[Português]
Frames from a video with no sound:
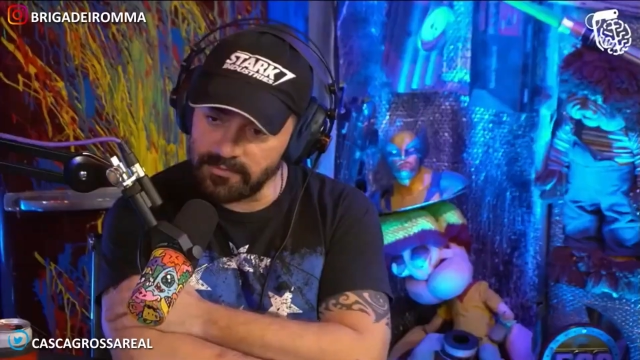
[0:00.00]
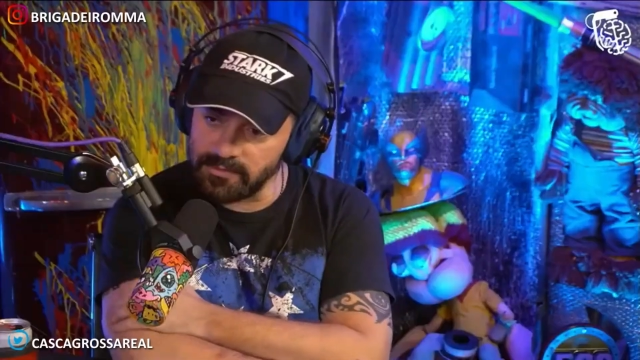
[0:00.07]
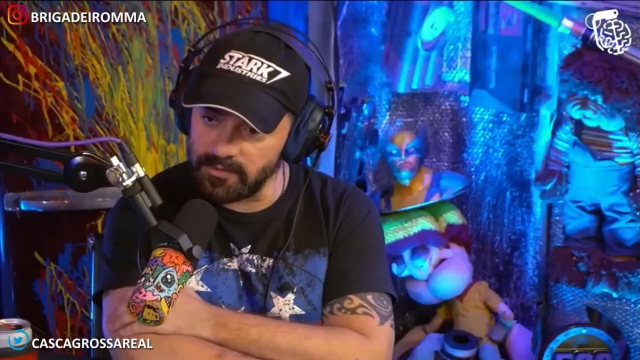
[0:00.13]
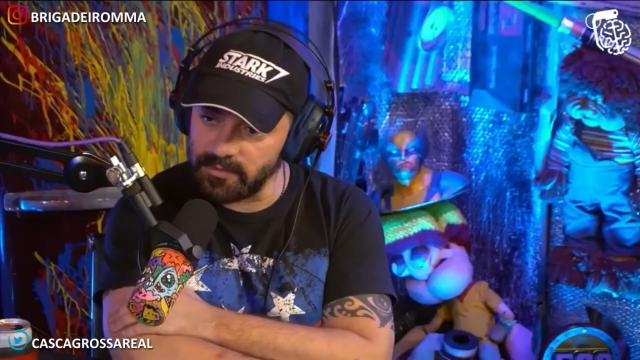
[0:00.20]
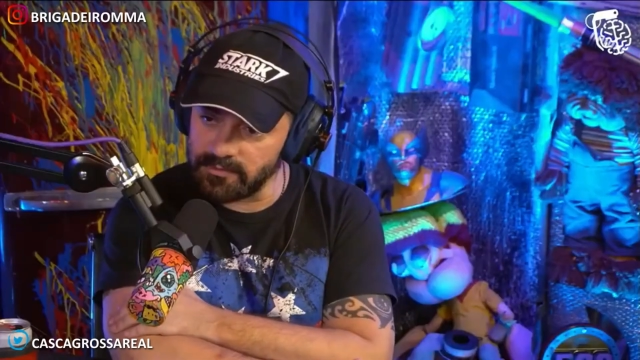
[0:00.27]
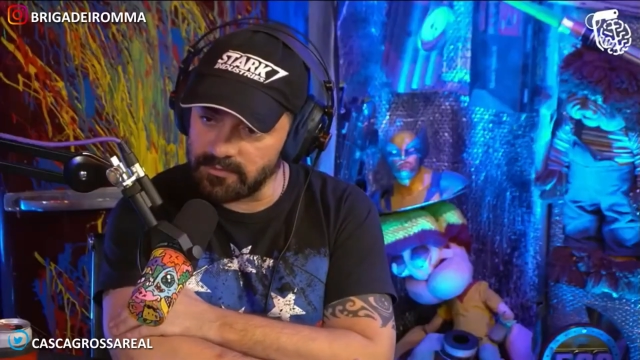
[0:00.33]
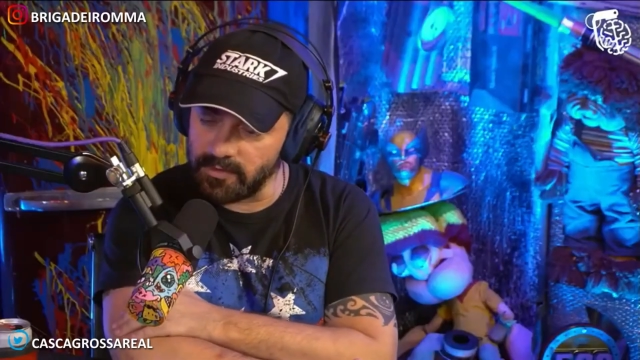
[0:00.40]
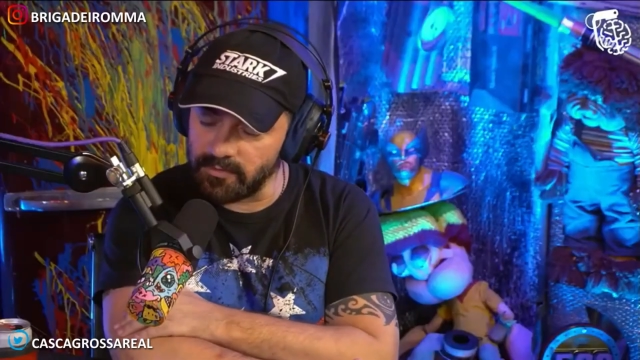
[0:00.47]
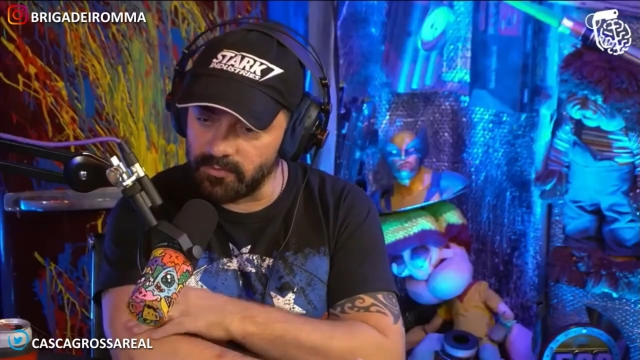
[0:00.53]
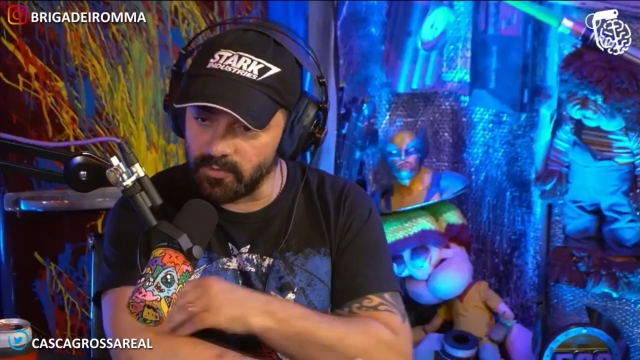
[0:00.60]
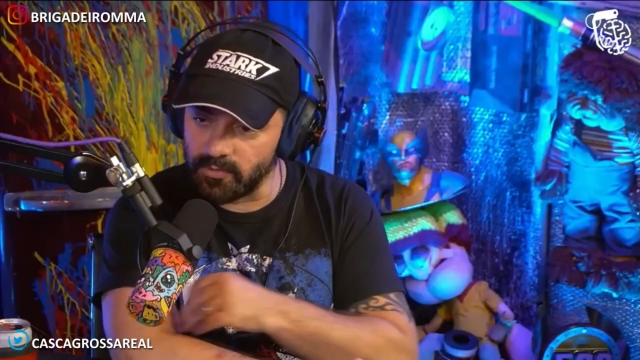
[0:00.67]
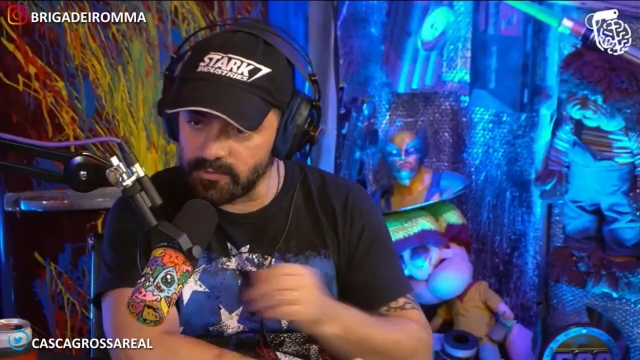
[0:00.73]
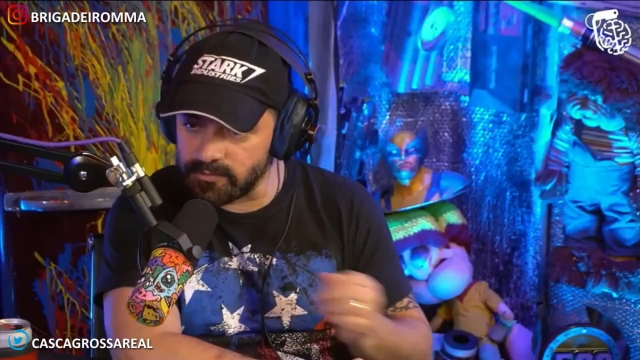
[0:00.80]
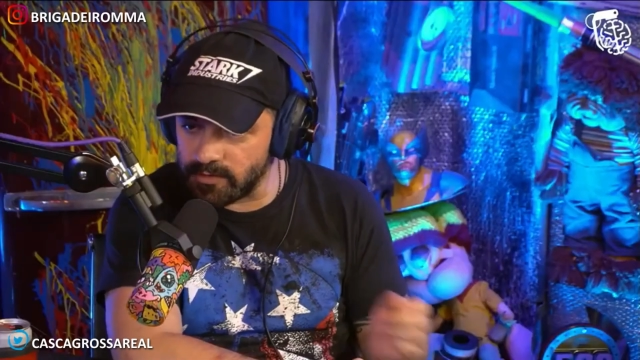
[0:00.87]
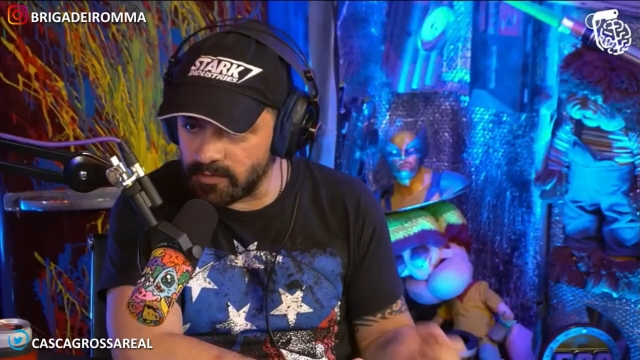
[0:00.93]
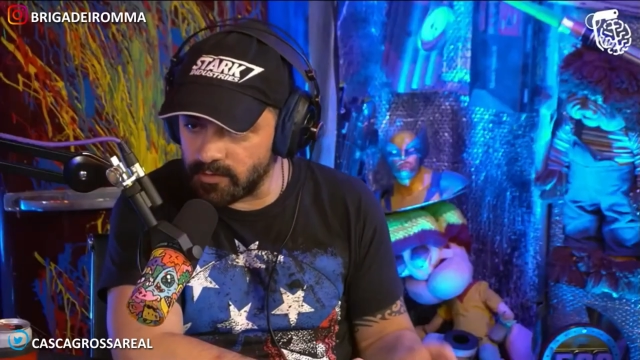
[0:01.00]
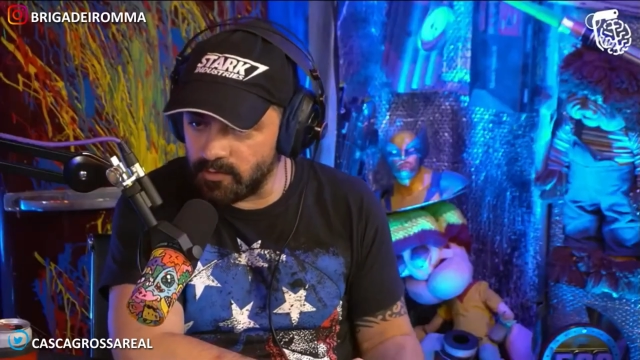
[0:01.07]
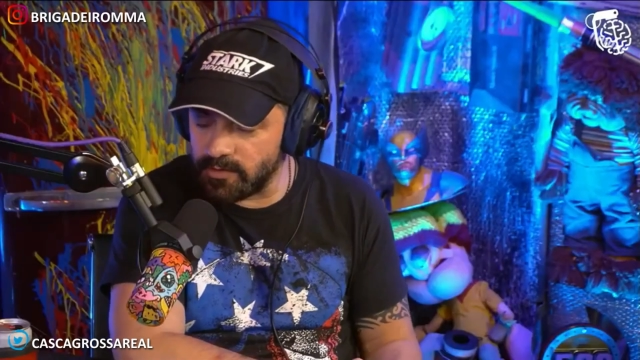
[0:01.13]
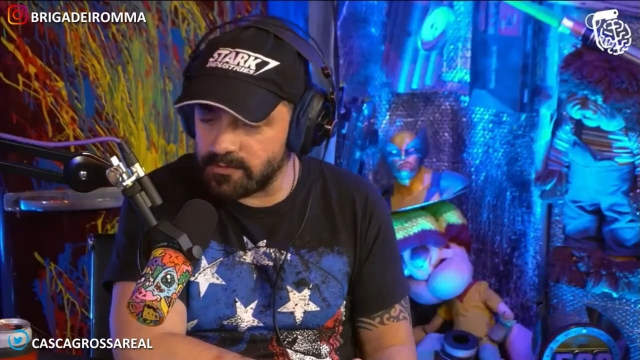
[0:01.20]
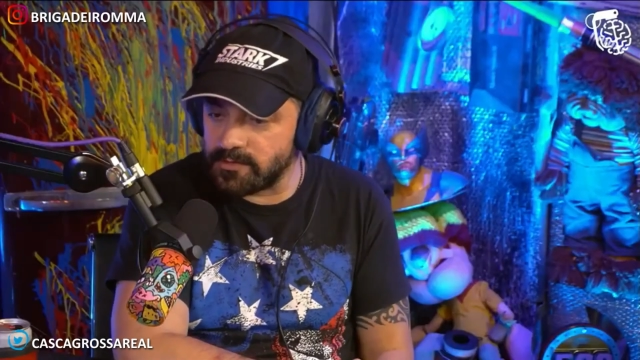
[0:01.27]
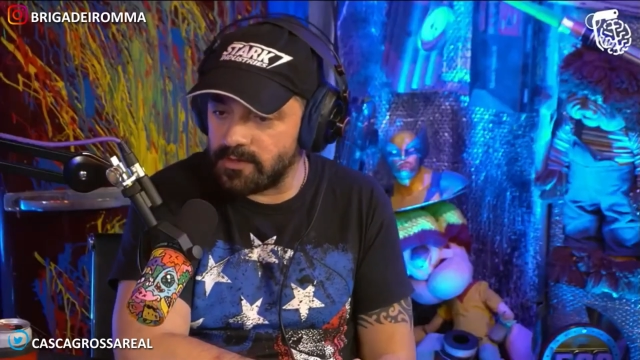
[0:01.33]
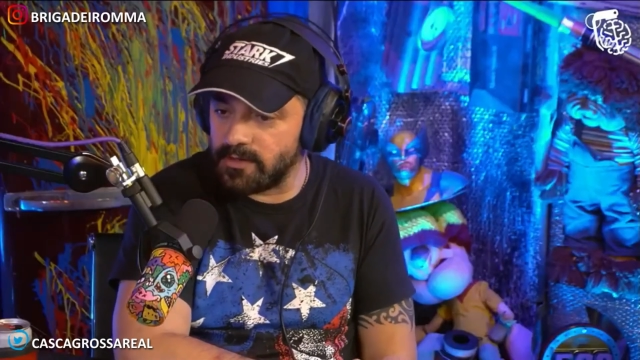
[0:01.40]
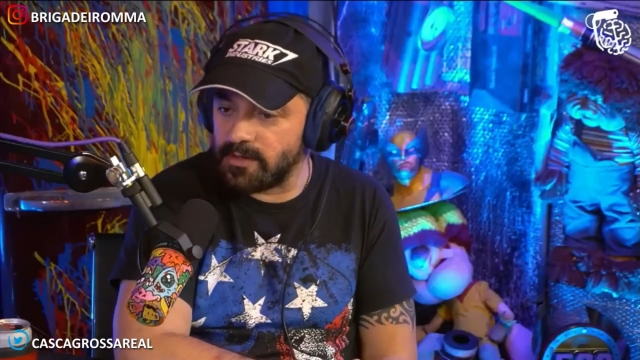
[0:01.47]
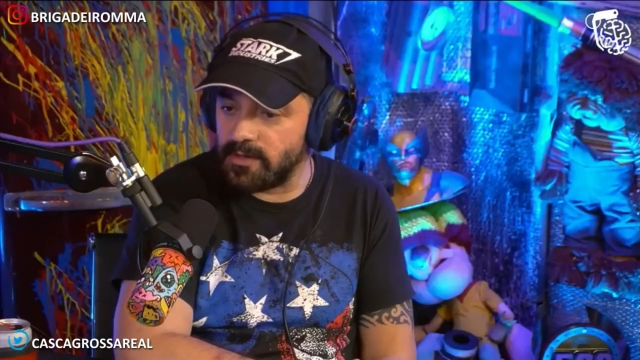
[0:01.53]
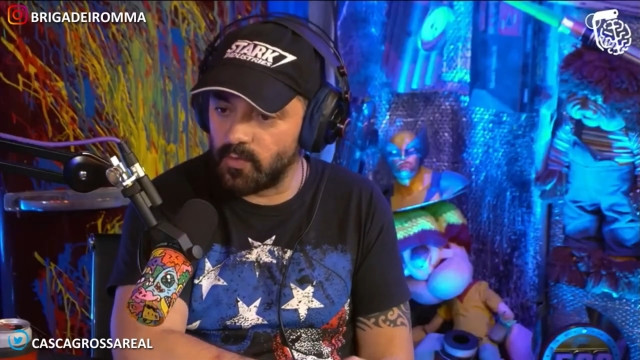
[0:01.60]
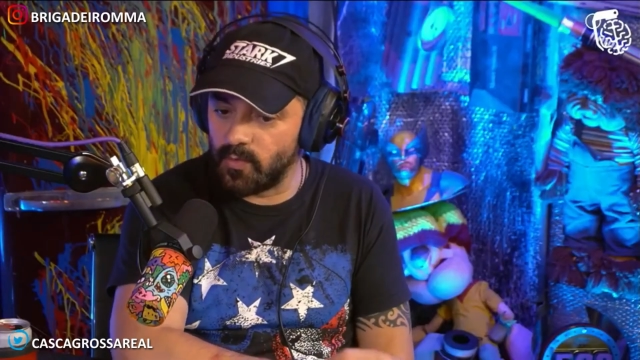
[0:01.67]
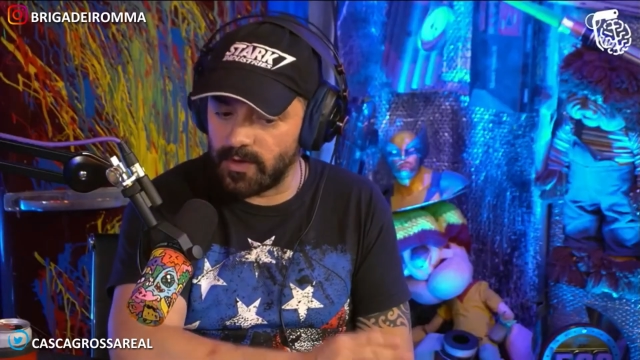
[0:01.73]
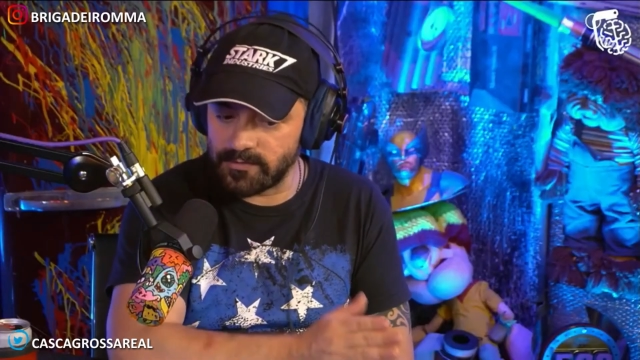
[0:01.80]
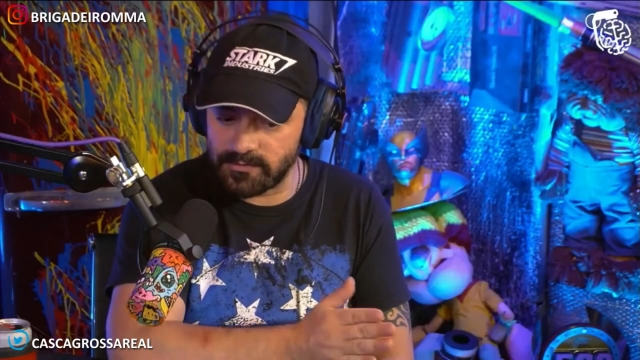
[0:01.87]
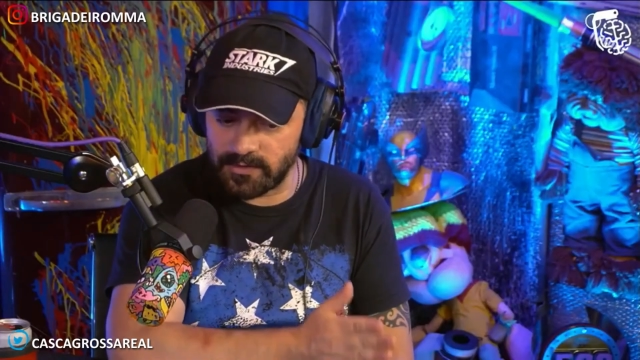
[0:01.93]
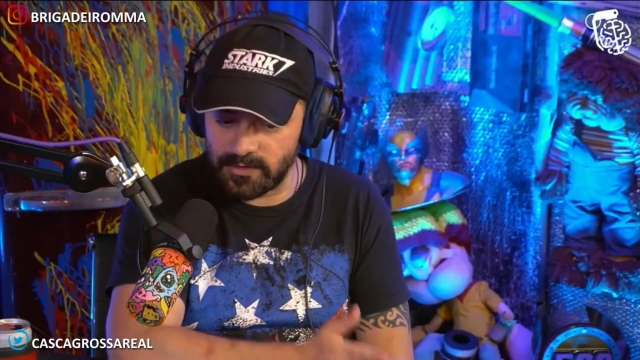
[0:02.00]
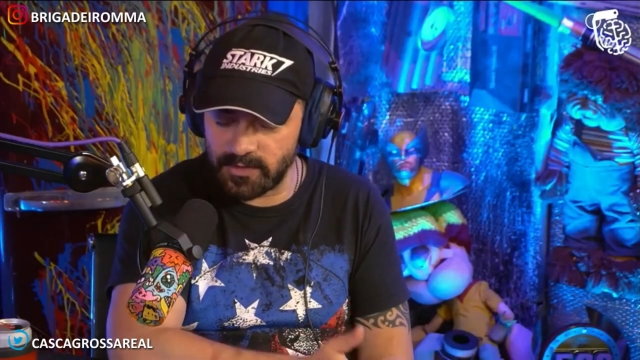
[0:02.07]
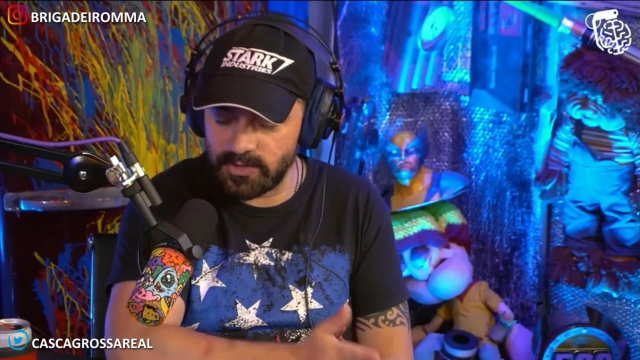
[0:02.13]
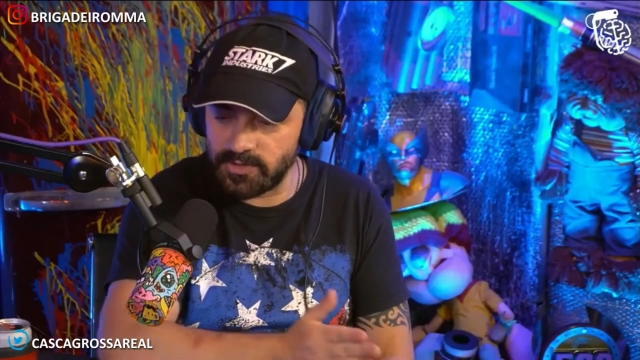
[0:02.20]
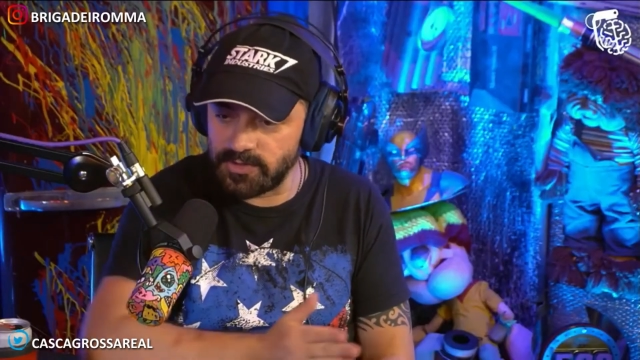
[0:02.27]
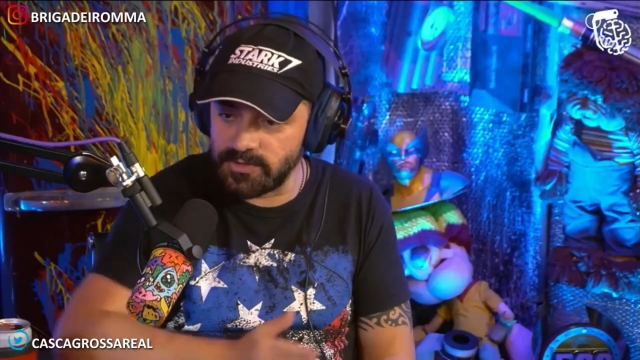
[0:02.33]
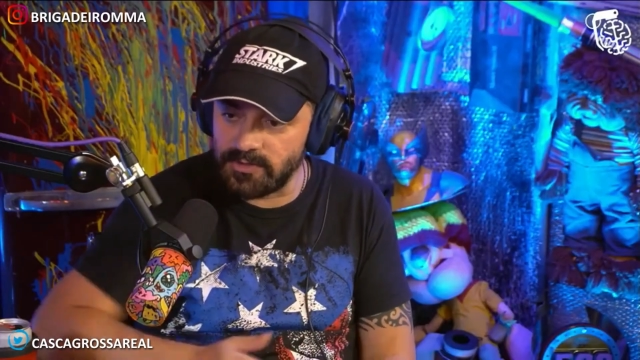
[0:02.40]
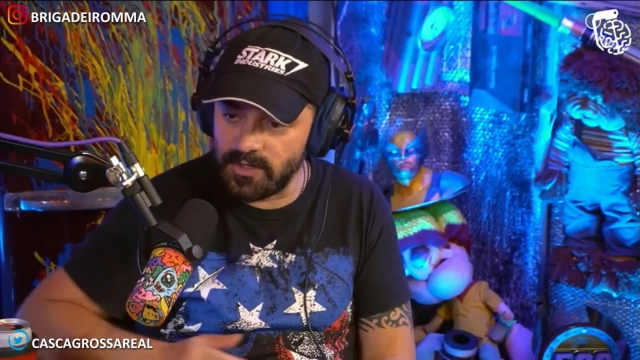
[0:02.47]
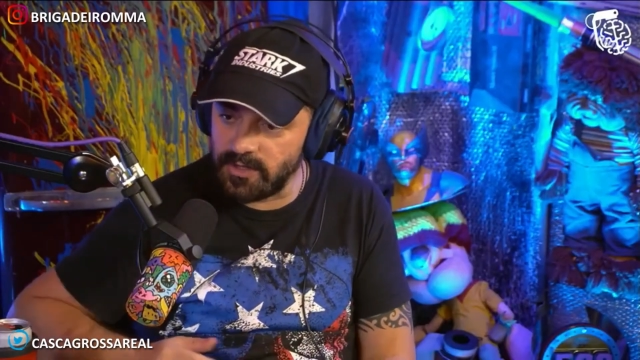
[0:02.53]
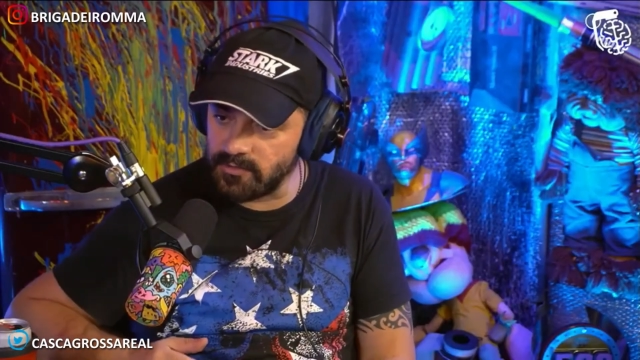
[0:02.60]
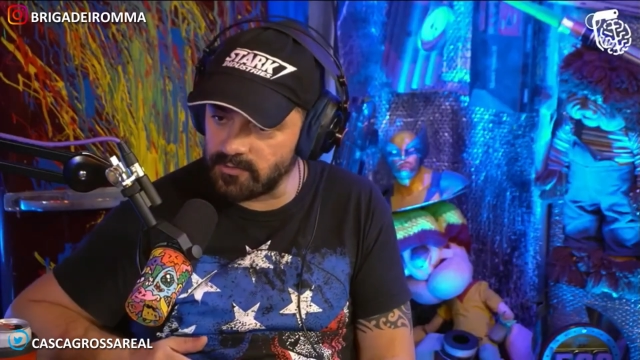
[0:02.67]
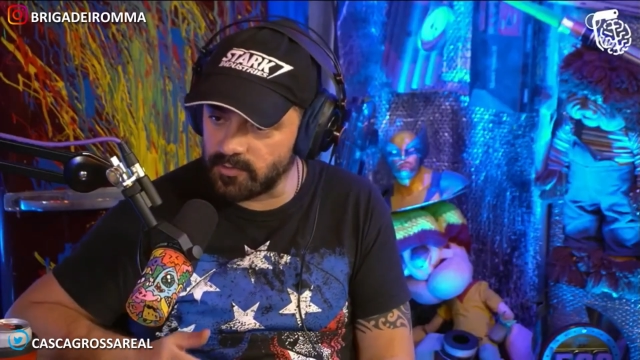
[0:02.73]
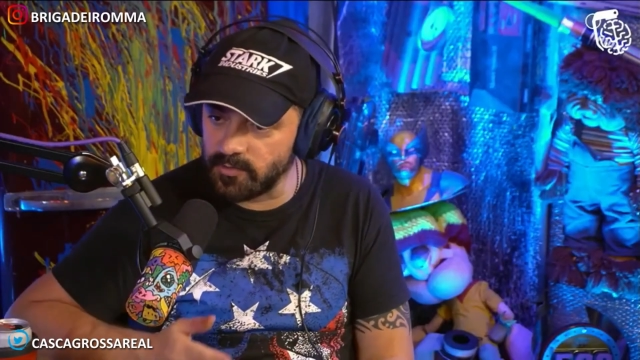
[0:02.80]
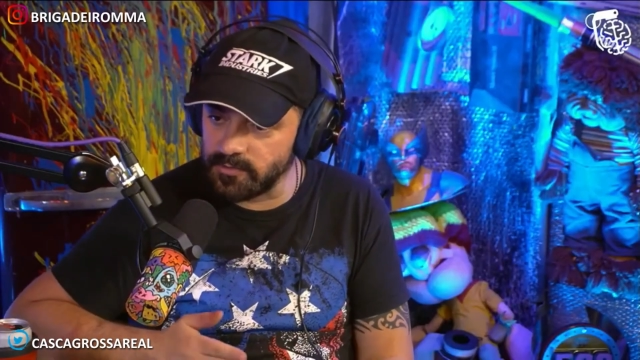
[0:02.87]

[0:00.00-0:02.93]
esse, esse avô com essa, com, essa, com essa rigidez?